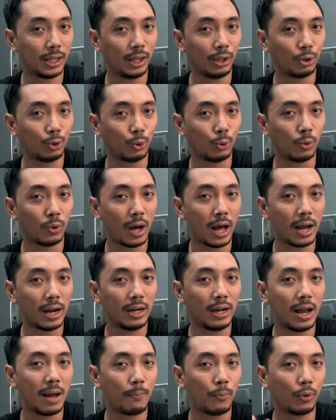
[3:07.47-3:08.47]
itu
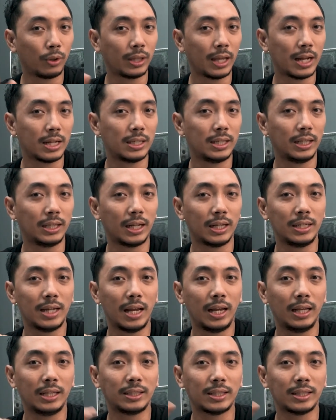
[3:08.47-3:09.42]
ada potensi terjadi